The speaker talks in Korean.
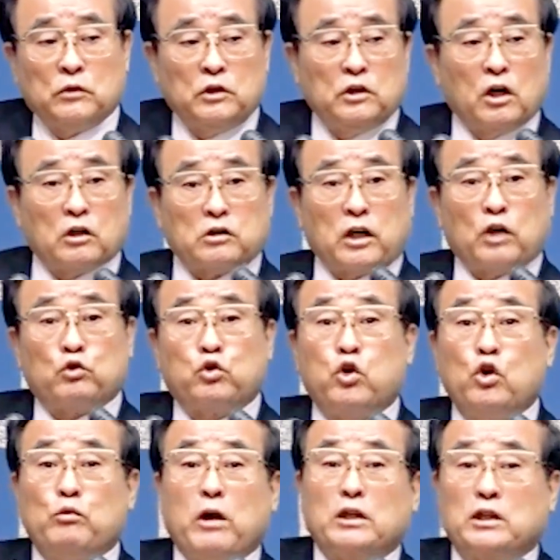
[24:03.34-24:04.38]
역사의
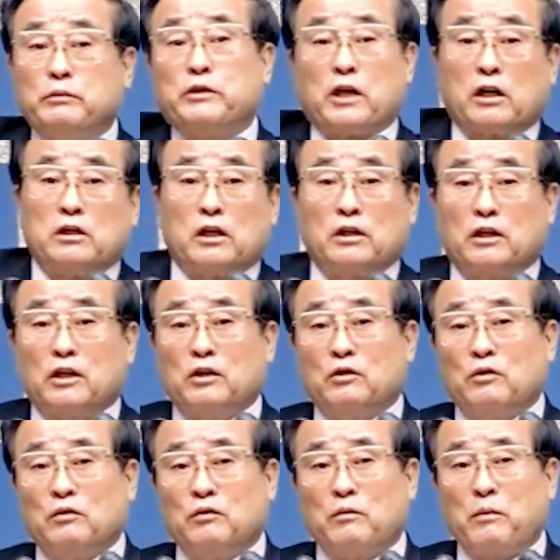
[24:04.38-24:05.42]
출발점이
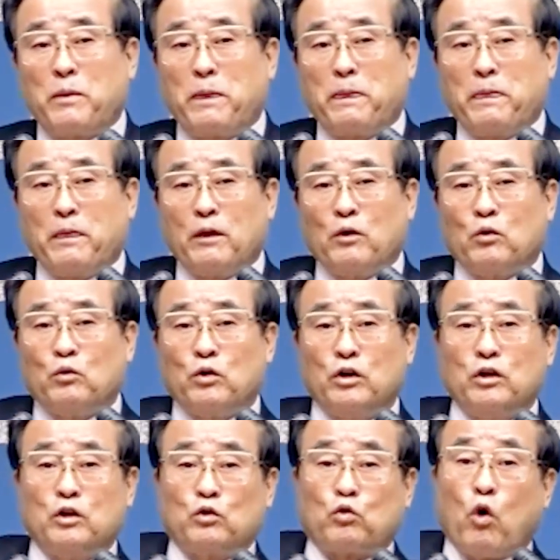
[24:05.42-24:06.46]
다르다니까요.
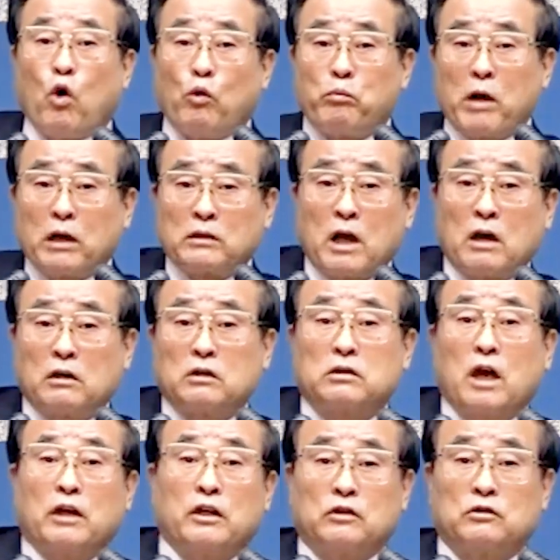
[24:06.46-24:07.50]
우리는 동방 땅끝
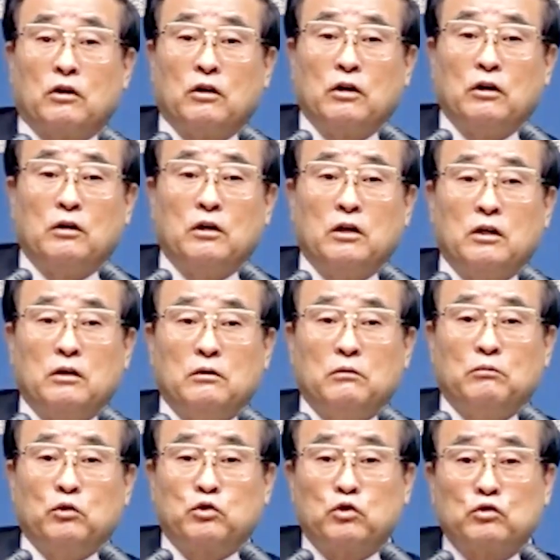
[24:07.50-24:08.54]
산에서
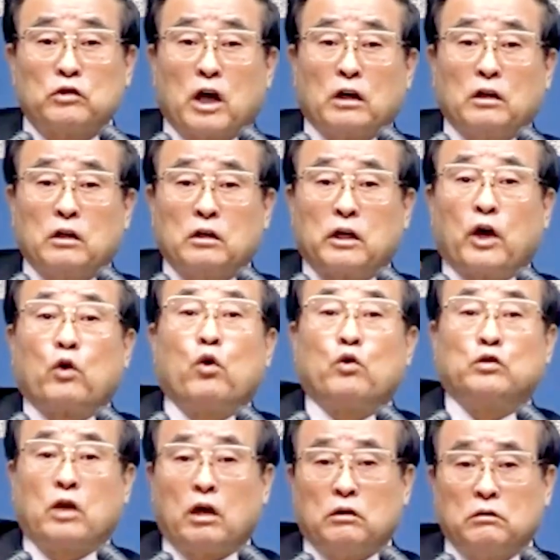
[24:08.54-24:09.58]
무슨 산?
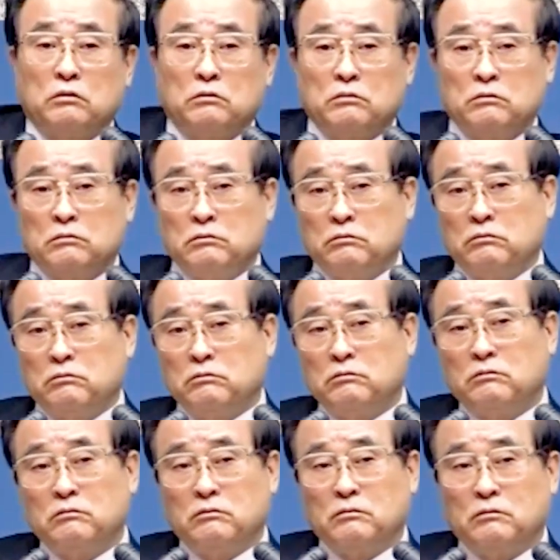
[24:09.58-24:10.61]
계룡산,
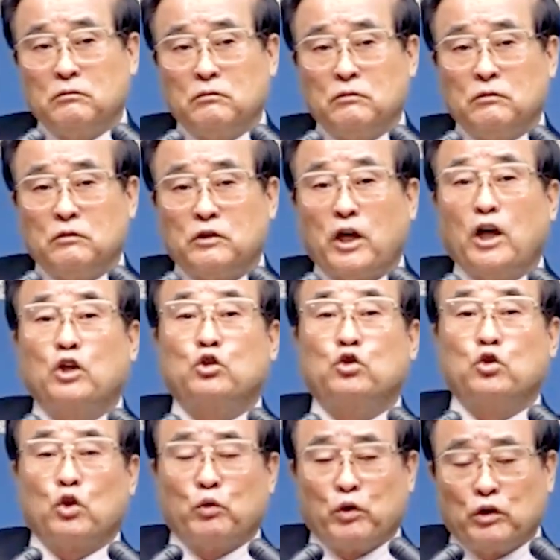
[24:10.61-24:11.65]

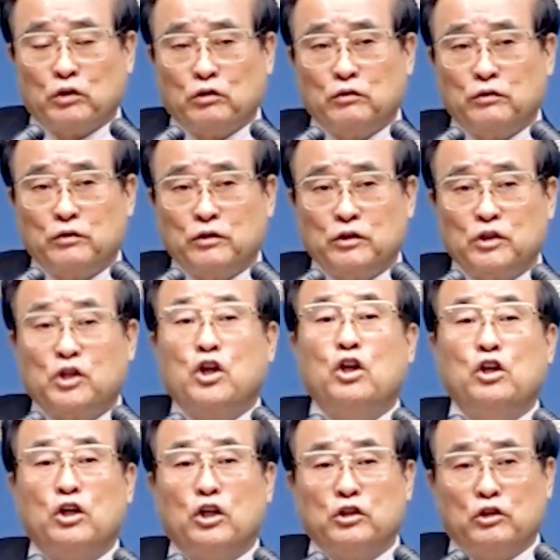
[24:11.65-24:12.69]
세일수도원,
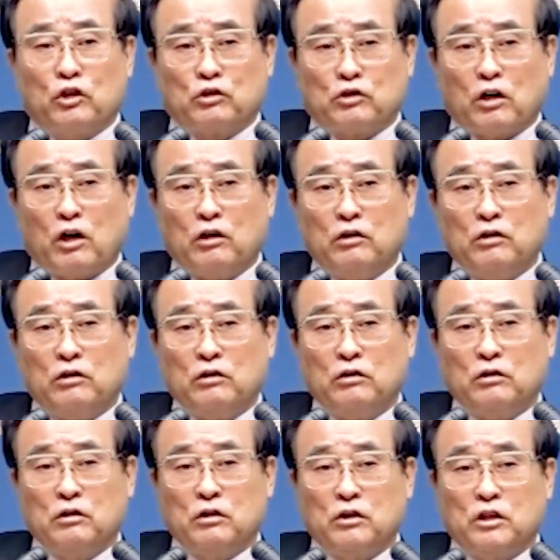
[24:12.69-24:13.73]
칠 년 역사,
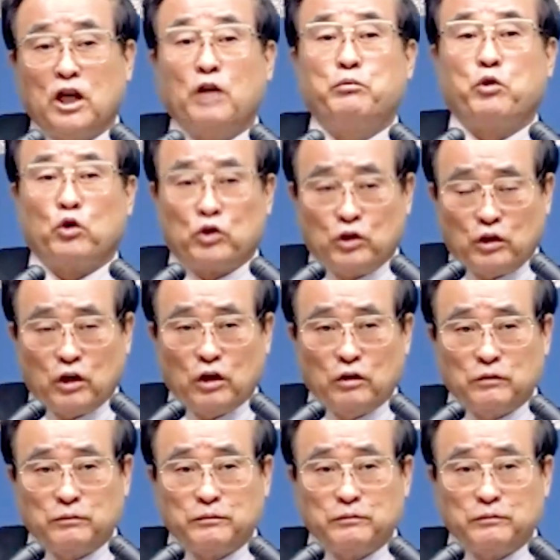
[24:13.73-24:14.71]
예표시대.